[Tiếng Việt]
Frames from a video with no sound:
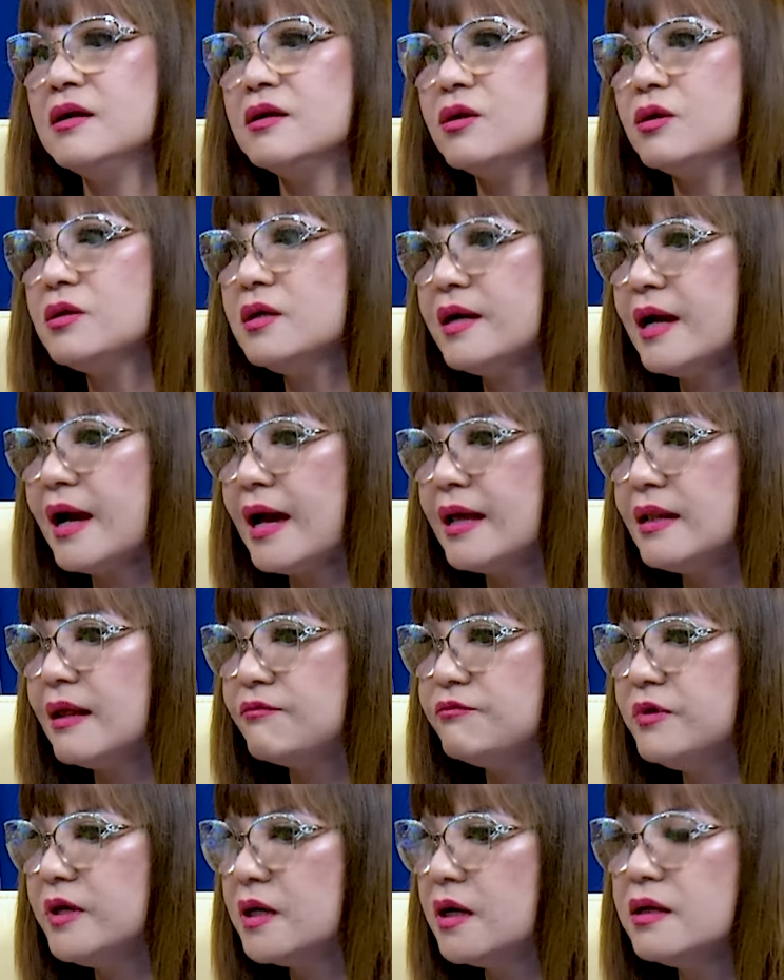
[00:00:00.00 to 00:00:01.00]
Rồi thứ hai,
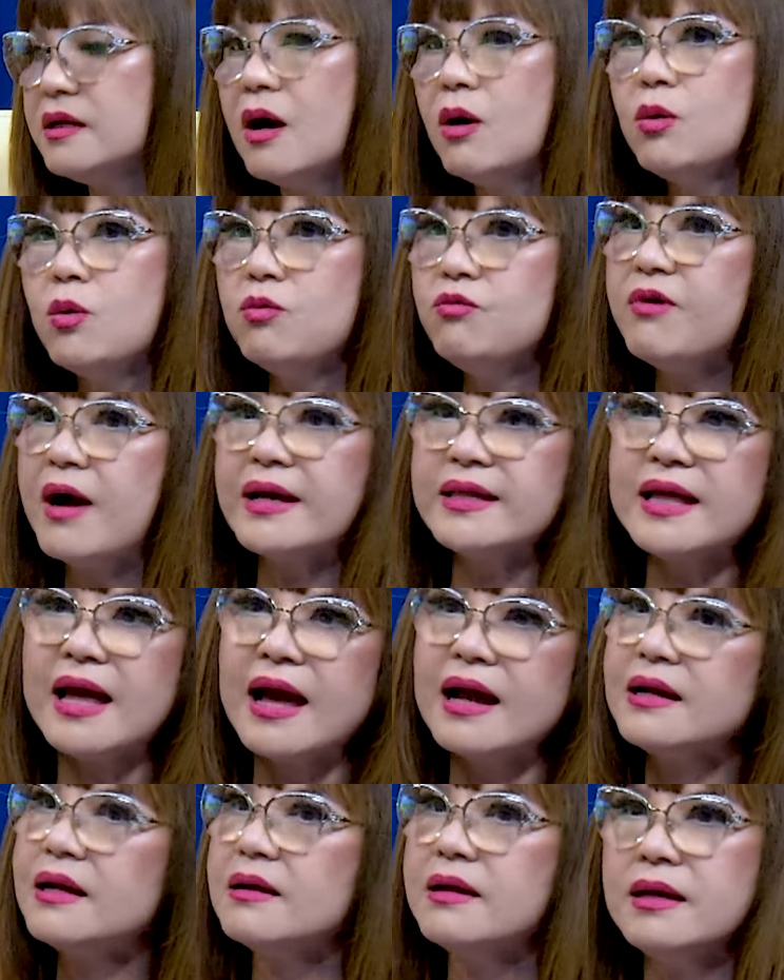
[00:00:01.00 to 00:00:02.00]
làm việc ở đâu cũng vài
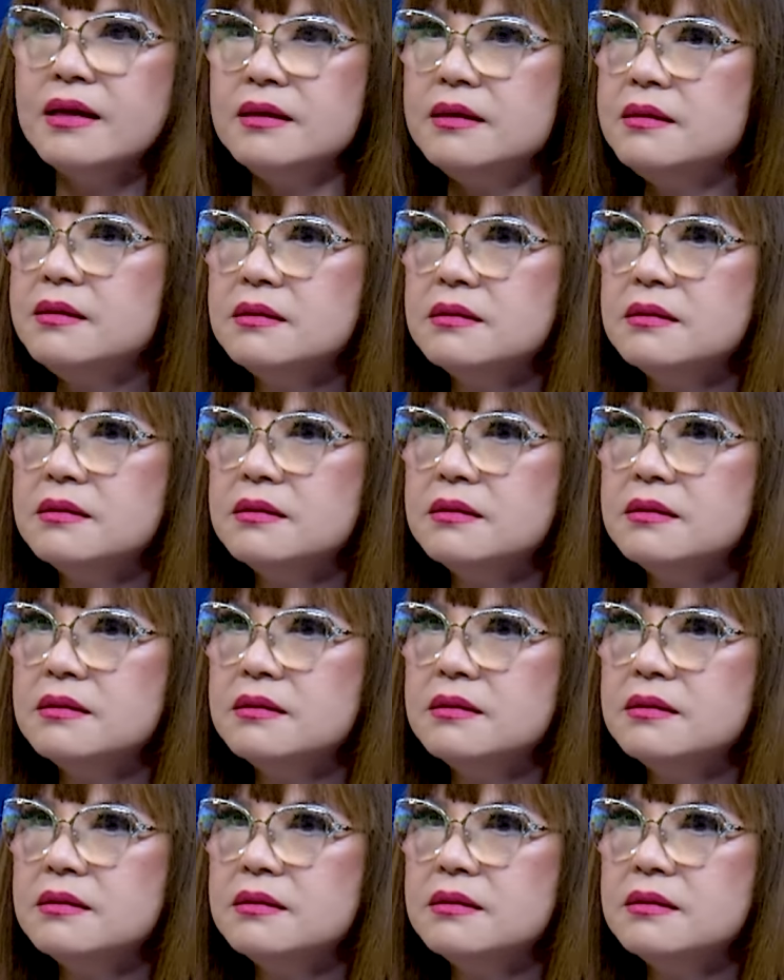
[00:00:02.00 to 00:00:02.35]
tháng là nghỉ.